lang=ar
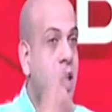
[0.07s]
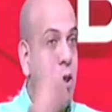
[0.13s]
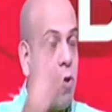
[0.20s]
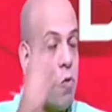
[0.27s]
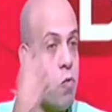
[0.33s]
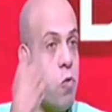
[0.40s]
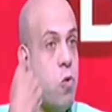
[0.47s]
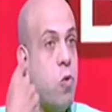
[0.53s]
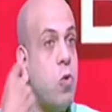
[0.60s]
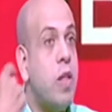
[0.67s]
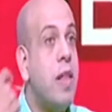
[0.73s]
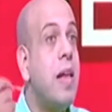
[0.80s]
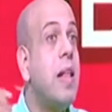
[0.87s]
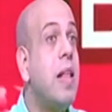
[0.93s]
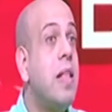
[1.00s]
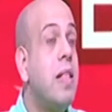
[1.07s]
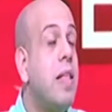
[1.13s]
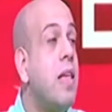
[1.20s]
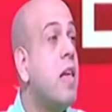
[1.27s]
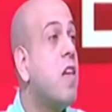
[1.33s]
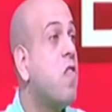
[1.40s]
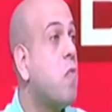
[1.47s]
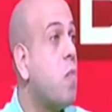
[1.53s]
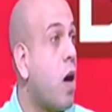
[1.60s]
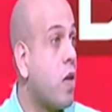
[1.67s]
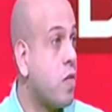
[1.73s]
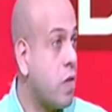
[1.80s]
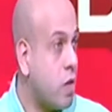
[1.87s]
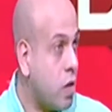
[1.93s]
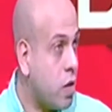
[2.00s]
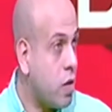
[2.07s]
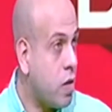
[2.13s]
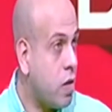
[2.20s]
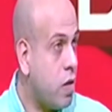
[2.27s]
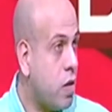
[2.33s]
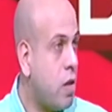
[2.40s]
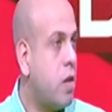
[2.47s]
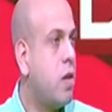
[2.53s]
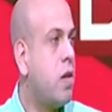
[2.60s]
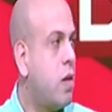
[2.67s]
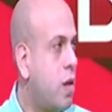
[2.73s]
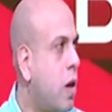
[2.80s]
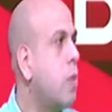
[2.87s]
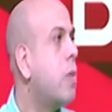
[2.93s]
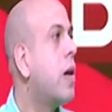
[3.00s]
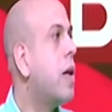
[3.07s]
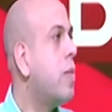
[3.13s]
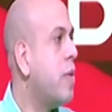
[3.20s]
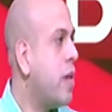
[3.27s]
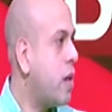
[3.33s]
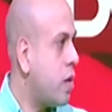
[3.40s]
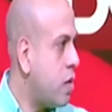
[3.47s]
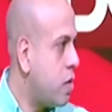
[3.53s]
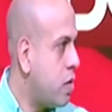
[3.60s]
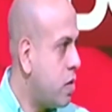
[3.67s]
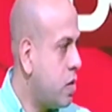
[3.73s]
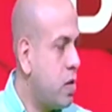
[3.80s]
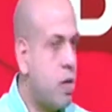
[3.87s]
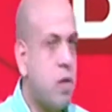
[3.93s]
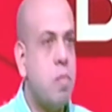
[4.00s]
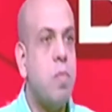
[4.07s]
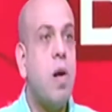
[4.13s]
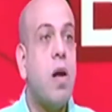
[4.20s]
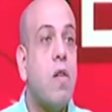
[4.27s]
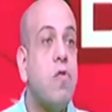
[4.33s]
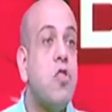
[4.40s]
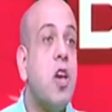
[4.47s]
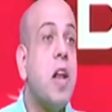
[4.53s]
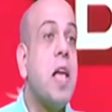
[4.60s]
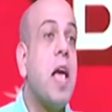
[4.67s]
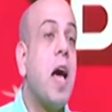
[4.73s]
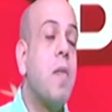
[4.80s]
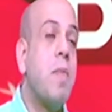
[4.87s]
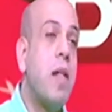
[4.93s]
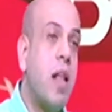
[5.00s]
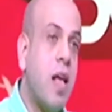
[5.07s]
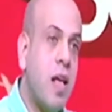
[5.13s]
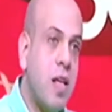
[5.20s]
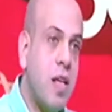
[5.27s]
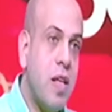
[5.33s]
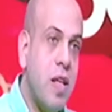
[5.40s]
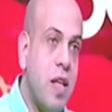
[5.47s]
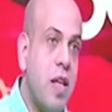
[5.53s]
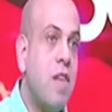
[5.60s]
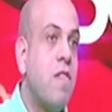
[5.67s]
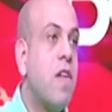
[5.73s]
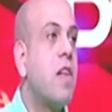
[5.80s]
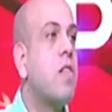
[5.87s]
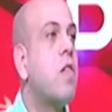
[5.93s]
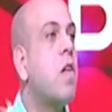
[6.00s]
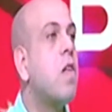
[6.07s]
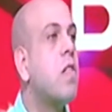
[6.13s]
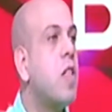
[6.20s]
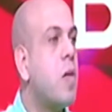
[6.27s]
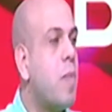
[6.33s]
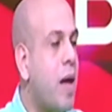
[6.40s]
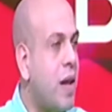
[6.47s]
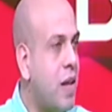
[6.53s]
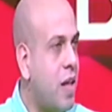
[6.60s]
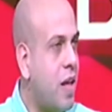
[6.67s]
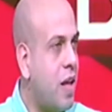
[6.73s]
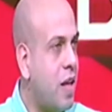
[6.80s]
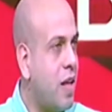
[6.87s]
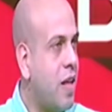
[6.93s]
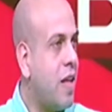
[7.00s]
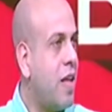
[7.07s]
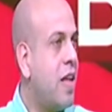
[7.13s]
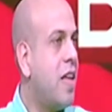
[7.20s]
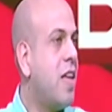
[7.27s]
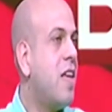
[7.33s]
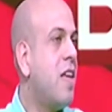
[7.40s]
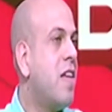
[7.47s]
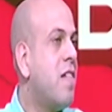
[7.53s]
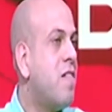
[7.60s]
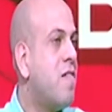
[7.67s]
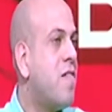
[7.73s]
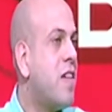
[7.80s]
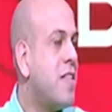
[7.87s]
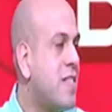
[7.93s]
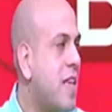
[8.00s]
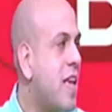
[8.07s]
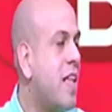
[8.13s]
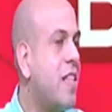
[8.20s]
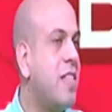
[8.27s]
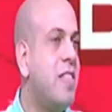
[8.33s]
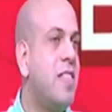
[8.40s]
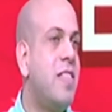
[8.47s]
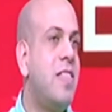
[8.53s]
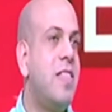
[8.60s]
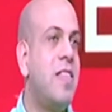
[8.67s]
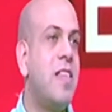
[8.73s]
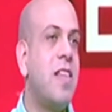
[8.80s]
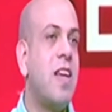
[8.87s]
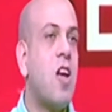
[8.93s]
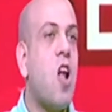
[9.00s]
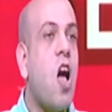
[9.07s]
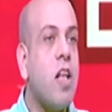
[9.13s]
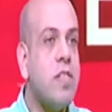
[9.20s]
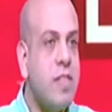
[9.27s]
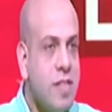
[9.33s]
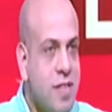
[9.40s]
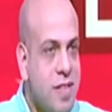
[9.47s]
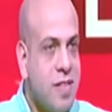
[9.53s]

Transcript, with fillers: الخوف كله ان رجلي تيجي في معصيه او كبيره ما اعرفش ارجع منها فيترتب عليها فساد راحتي